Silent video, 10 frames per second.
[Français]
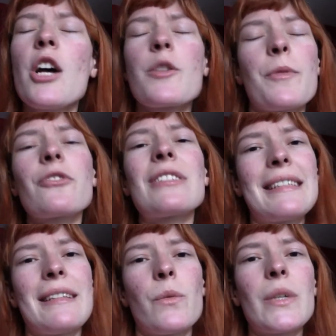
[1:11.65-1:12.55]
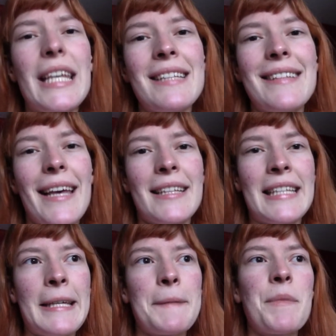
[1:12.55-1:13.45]
Je pense que c'était le week-end
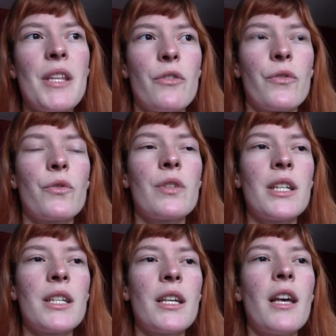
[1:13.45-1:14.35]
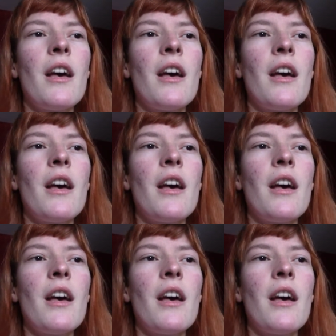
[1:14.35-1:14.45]
dernier, étant donné